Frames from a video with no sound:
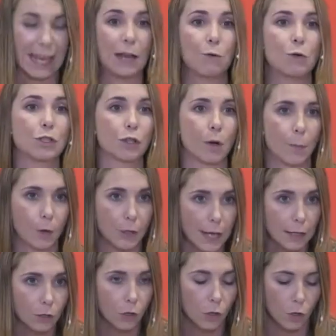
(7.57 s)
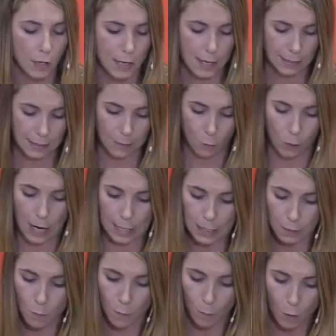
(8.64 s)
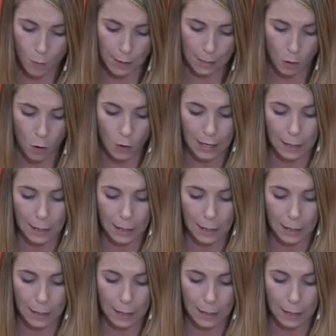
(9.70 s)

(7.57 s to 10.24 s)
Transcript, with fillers: que nuestro proyecto de muralismo público,